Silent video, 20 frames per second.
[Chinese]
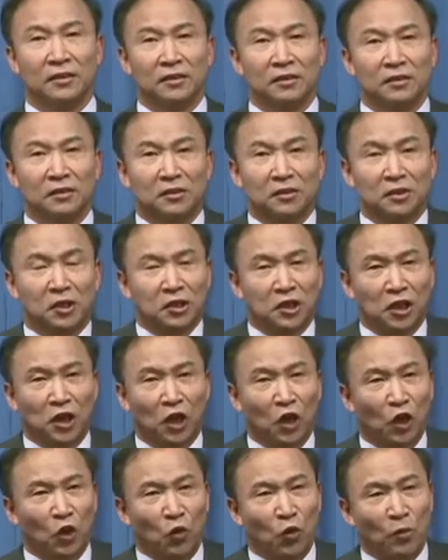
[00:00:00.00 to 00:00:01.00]
这时
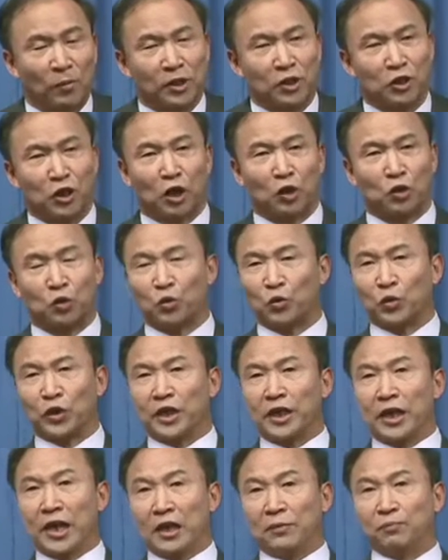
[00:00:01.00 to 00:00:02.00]
候我们就要注意
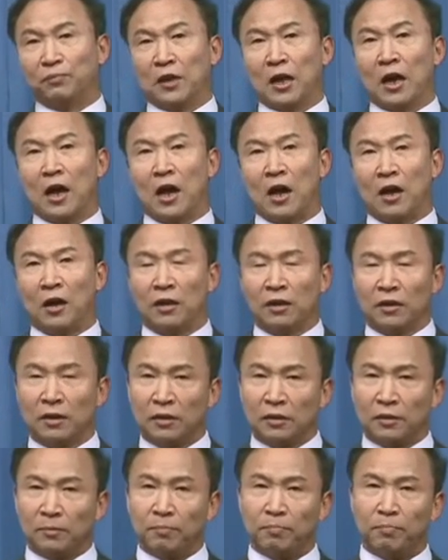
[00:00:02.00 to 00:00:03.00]
了啊。
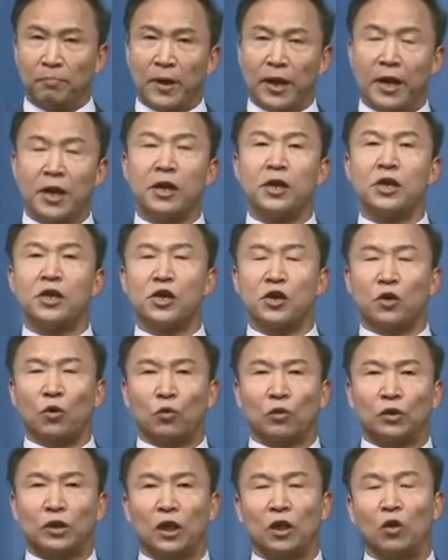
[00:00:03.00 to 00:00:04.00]
没
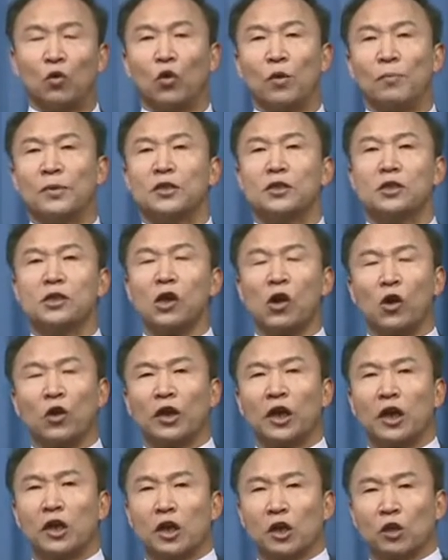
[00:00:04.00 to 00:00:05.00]
有的，我们照
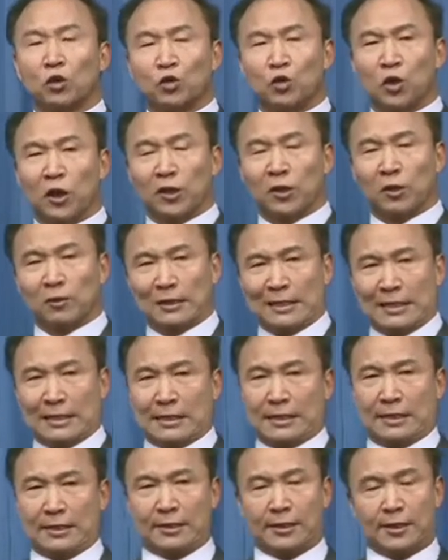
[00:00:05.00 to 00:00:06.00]
样能够创造
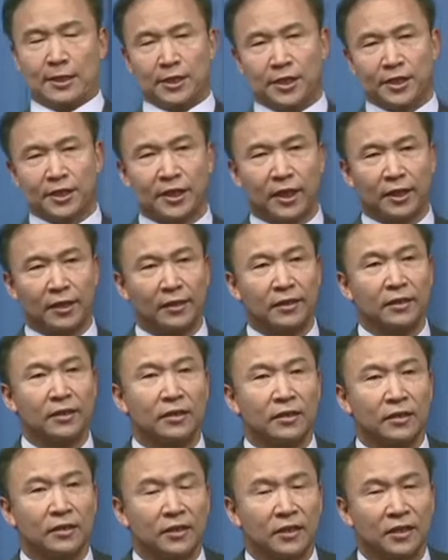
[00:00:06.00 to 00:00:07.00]
词及其它的意
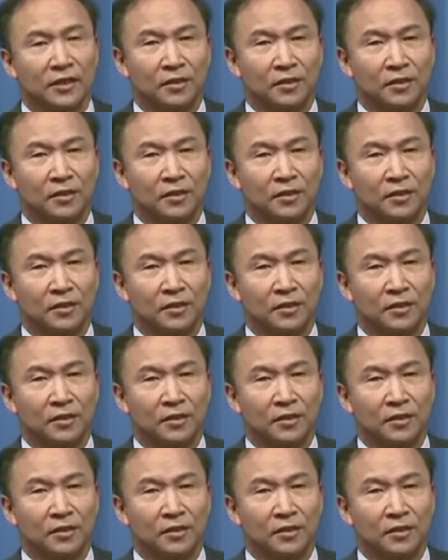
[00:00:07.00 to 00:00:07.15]
义。